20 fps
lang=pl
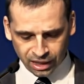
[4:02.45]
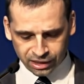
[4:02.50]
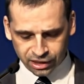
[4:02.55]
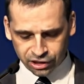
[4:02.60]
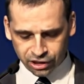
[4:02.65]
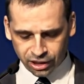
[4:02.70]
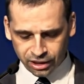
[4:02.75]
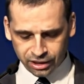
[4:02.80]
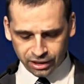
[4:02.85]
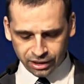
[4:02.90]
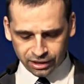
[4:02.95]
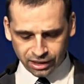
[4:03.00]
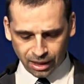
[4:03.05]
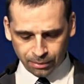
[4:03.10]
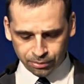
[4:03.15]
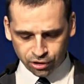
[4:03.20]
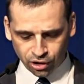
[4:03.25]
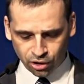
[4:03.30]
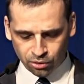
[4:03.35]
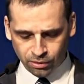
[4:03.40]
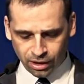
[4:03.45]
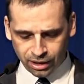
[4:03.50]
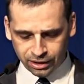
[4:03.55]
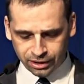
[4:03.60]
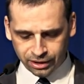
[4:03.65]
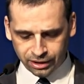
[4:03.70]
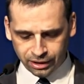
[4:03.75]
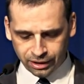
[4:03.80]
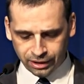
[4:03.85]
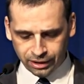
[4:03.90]
Jeżeli na
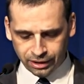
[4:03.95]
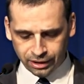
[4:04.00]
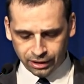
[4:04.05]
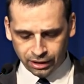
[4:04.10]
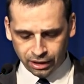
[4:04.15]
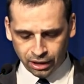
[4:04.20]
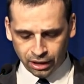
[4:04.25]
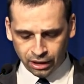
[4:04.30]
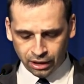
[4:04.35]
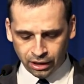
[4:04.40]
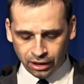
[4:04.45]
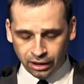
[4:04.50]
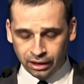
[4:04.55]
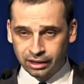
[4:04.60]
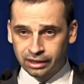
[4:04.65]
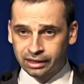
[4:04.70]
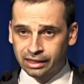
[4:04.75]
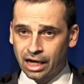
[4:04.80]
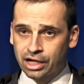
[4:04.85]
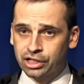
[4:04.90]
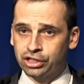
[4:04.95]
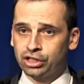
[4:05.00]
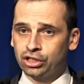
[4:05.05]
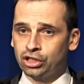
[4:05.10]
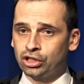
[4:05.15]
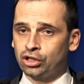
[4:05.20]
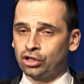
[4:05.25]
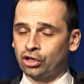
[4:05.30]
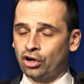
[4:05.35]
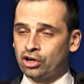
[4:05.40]
przykład e,
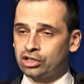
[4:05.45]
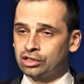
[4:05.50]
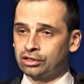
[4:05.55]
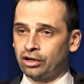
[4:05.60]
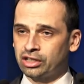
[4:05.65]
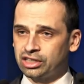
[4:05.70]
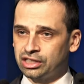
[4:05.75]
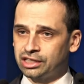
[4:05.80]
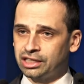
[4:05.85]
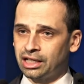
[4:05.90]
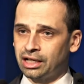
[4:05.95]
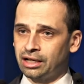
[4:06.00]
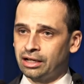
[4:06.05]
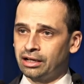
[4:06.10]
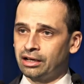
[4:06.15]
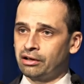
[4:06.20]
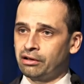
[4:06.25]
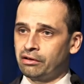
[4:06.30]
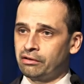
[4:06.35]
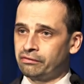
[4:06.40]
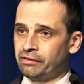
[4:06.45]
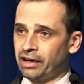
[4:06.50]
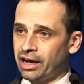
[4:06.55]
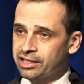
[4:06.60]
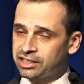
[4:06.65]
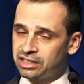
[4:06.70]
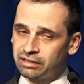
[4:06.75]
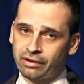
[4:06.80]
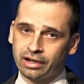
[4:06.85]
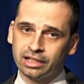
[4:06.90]
nasi rodzice
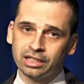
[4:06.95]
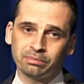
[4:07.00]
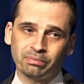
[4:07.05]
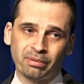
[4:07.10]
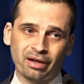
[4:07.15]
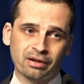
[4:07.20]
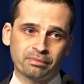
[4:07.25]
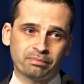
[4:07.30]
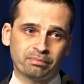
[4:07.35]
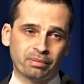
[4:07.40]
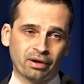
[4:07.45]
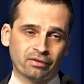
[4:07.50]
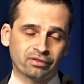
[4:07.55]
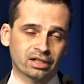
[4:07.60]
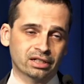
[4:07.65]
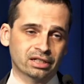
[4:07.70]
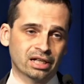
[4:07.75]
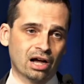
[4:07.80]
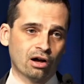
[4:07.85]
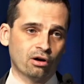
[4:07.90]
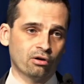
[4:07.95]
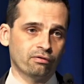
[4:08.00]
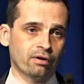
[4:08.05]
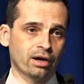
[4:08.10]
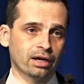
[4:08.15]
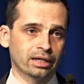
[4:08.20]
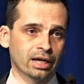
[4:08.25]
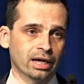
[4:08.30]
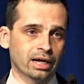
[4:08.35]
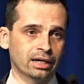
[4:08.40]
wykazywali pewne
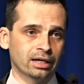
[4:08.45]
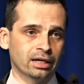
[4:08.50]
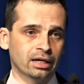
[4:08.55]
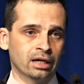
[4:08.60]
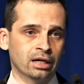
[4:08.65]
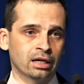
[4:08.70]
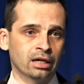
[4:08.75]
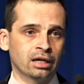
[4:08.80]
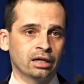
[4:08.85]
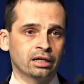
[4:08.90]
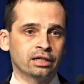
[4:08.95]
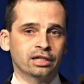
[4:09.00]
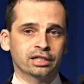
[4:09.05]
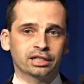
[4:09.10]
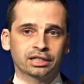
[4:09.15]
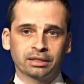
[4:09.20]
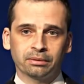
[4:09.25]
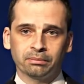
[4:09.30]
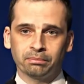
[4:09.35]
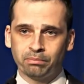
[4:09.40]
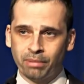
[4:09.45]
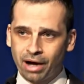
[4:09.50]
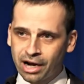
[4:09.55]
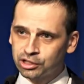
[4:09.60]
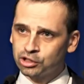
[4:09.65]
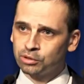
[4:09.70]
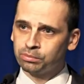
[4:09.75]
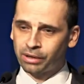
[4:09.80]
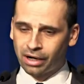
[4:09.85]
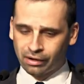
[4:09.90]
zachowania, jest
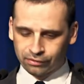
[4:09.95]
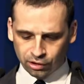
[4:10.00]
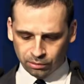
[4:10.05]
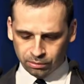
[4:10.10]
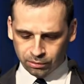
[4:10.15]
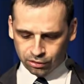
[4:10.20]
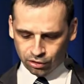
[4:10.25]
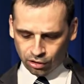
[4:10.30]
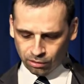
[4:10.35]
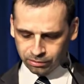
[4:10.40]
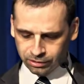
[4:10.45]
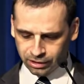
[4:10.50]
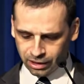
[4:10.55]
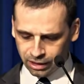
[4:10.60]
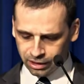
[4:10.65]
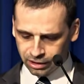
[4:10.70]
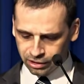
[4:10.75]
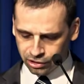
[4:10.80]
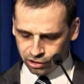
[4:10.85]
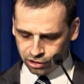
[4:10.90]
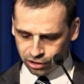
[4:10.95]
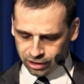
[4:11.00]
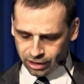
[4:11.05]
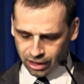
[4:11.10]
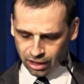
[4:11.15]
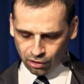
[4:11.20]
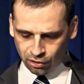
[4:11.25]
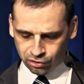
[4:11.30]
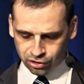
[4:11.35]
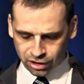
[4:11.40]
bardzo prawdopodobne, że
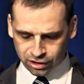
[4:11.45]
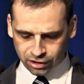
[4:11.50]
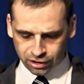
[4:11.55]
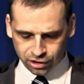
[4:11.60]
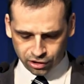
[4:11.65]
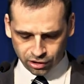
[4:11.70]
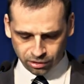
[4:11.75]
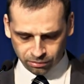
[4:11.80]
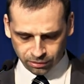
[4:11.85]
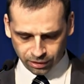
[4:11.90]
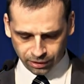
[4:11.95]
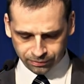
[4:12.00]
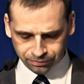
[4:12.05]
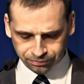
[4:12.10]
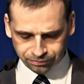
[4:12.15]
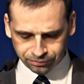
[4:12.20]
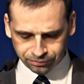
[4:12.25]
je odziedziczymy.